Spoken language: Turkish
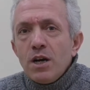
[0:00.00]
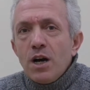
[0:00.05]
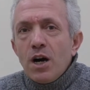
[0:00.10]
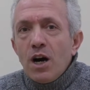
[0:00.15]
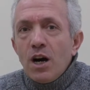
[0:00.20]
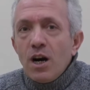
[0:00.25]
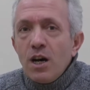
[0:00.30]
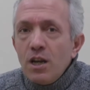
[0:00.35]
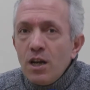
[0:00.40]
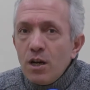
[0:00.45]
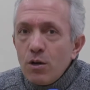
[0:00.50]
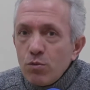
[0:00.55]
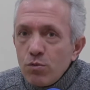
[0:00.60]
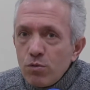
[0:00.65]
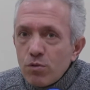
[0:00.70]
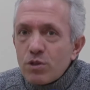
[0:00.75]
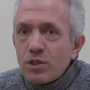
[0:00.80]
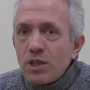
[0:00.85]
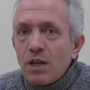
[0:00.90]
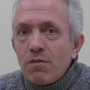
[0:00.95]
Hala
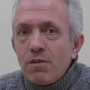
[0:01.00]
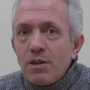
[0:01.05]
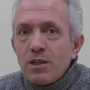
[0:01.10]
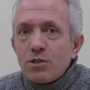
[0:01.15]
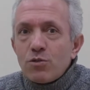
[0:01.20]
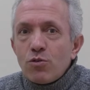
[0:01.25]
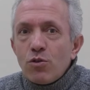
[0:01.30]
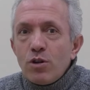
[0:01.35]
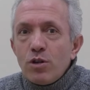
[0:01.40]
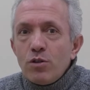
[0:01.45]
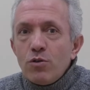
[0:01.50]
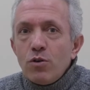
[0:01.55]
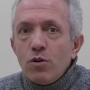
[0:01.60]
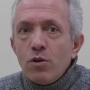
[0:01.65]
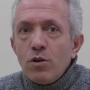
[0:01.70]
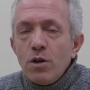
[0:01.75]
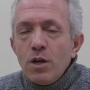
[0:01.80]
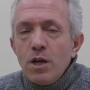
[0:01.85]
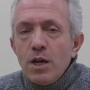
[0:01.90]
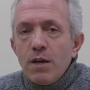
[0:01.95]
ulus devlet
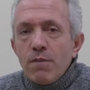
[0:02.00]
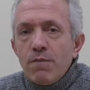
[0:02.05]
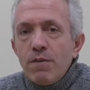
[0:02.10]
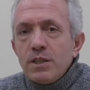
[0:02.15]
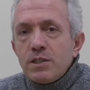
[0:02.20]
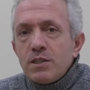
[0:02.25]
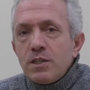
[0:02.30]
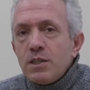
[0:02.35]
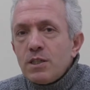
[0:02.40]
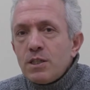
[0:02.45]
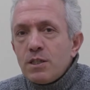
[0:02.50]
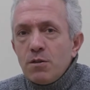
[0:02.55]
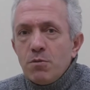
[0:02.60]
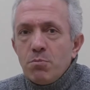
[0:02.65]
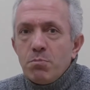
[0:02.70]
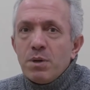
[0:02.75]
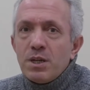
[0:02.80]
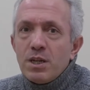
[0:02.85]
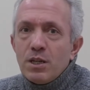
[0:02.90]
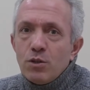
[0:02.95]
söyleniyor ve siz
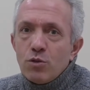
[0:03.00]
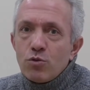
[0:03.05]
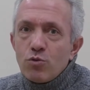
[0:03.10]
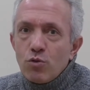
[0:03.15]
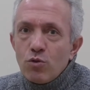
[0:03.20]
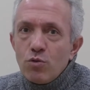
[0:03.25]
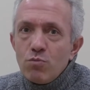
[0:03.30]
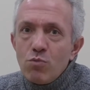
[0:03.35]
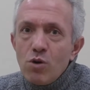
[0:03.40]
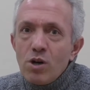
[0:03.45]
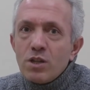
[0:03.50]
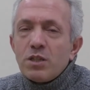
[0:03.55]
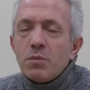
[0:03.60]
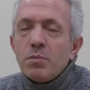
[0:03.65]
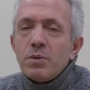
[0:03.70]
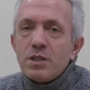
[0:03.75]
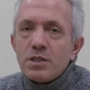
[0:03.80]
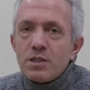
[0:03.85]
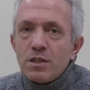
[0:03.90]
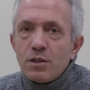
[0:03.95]
bana da sorun,
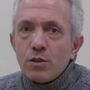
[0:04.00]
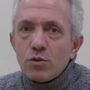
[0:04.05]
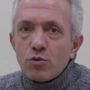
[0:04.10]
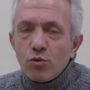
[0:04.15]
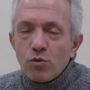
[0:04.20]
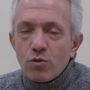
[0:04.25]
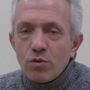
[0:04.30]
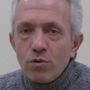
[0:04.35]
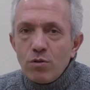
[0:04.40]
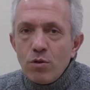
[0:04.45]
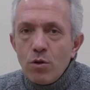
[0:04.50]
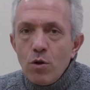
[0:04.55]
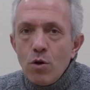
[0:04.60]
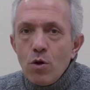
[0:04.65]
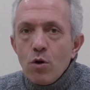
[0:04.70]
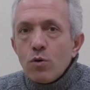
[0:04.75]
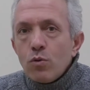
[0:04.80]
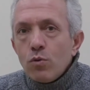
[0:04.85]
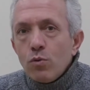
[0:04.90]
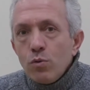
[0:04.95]
muhatabınıza da sorun.
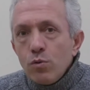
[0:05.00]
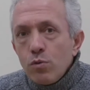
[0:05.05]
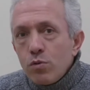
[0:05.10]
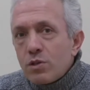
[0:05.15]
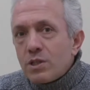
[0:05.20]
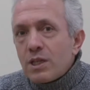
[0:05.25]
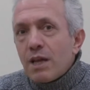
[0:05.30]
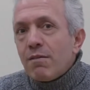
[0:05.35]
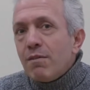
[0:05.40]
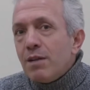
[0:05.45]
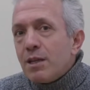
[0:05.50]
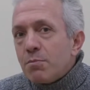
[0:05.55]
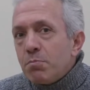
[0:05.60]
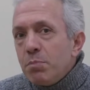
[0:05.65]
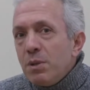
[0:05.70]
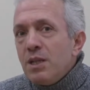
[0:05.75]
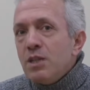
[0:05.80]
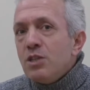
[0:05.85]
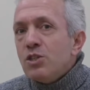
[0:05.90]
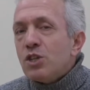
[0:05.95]
Ulus devlet
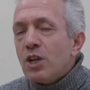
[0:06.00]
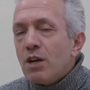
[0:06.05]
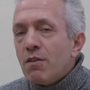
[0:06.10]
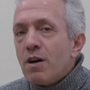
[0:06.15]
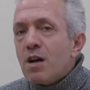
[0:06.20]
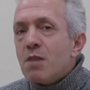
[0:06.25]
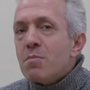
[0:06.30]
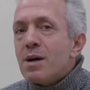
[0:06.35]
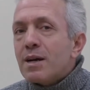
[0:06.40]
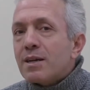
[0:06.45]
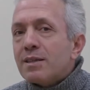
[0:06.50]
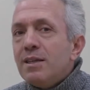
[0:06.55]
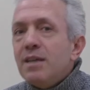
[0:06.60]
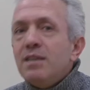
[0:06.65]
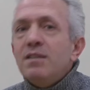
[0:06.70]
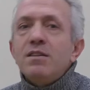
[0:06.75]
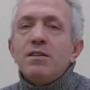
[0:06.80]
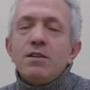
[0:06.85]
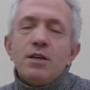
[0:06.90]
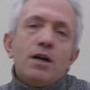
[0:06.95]
bilincine varmak
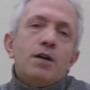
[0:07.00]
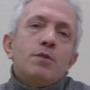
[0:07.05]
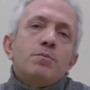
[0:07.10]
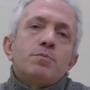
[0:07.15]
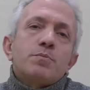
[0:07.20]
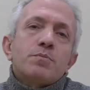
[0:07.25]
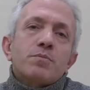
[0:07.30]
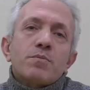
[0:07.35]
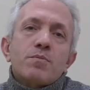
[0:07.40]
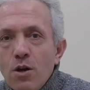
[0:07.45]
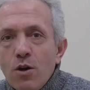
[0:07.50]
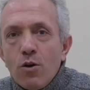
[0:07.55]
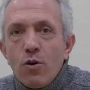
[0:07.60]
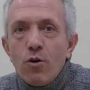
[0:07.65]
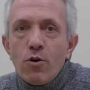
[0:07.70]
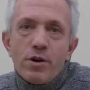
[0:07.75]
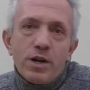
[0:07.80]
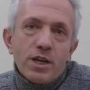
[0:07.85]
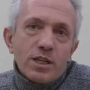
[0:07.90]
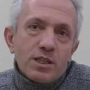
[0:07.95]
nedir ya?
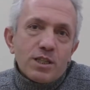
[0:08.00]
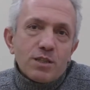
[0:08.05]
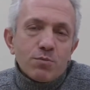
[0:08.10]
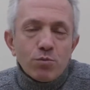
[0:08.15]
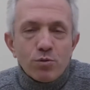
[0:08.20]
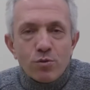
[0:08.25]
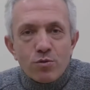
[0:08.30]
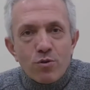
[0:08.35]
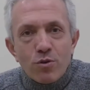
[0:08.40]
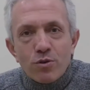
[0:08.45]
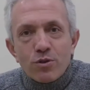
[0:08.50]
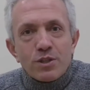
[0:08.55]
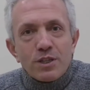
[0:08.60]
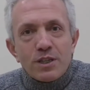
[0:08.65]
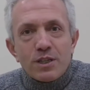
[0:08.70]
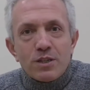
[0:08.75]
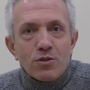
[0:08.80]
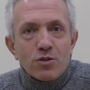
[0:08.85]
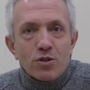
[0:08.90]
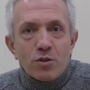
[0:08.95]
Örneksiz bulun
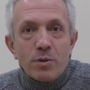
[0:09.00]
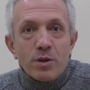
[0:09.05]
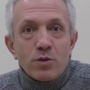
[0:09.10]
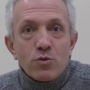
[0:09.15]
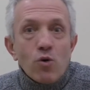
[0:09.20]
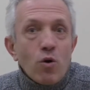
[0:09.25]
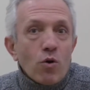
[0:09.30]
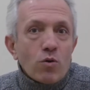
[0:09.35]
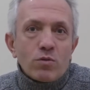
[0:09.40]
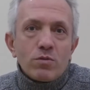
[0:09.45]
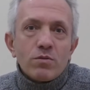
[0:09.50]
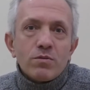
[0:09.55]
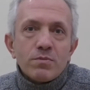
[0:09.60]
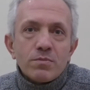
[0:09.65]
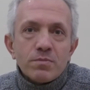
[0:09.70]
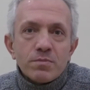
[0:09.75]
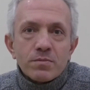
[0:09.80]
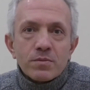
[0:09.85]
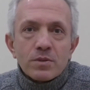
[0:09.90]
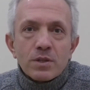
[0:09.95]
gösterin o zaman. Yok
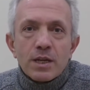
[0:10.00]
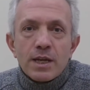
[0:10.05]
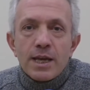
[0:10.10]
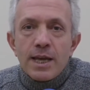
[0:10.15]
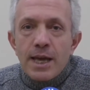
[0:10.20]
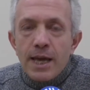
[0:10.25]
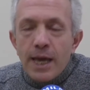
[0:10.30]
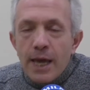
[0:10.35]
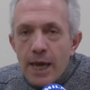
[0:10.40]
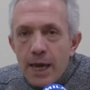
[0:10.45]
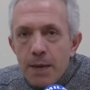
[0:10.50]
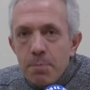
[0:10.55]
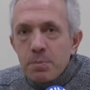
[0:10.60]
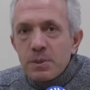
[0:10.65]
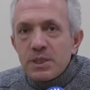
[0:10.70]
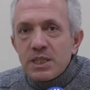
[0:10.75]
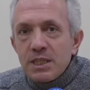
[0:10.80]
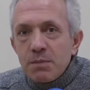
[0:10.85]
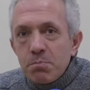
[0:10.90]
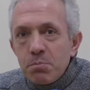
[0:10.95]

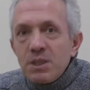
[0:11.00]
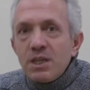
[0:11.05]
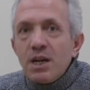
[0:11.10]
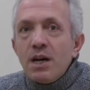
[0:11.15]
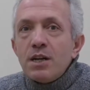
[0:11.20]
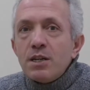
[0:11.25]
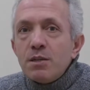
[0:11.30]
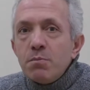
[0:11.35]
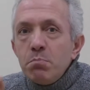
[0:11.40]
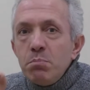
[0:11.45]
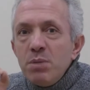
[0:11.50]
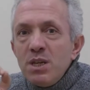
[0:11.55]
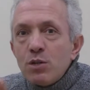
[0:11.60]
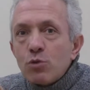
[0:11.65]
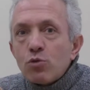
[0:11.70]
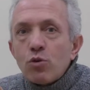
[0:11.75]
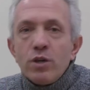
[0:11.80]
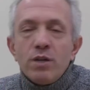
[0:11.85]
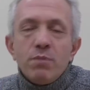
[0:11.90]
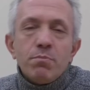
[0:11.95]
hepsi birer
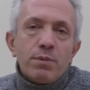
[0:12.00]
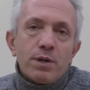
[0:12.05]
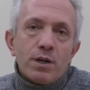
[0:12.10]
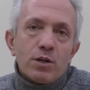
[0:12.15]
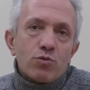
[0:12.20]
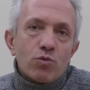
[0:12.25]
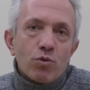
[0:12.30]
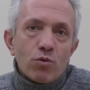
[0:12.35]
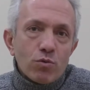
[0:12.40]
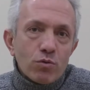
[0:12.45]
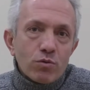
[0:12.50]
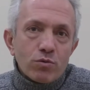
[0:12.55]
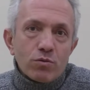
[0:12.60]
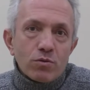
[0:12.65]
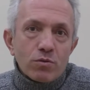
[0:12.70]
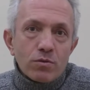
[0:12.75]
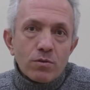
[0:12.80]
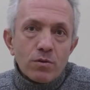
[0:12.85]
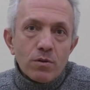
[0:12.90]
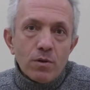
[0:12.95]
mikro
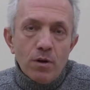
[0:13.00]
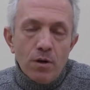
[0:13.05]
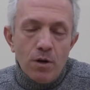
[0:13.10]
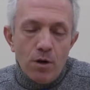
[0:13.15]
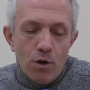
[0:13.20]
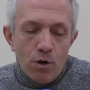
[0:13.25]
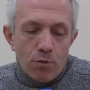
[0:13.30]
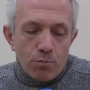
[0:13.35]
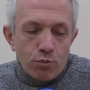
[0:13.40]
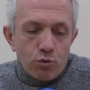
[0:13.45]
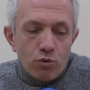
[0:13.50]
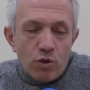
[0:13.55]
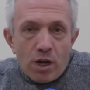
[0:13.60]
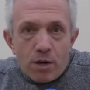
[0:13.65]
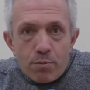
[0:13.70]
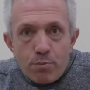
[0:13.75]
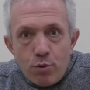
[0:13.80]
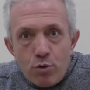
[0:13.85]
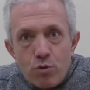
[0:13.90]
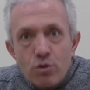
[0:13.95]
imparatorluktur.
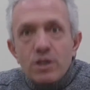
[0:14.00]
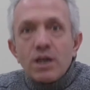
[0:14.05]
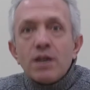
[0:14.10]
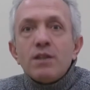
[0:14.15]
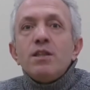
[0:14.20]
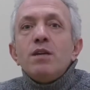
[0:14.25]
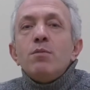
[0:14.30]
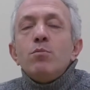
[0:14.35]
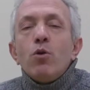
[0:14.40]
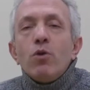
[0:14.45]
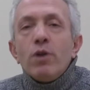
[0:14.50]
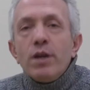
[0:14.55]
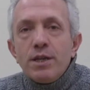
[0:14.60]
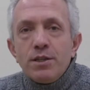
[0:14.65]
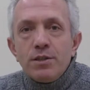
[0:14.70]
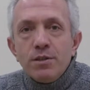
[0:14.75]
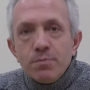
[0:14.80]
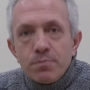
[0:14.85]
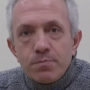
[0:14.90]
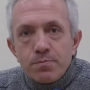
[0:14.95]
Bunlar büyükken de
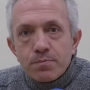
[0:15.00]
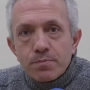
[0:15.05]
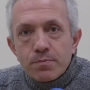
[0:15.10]
böyleydi.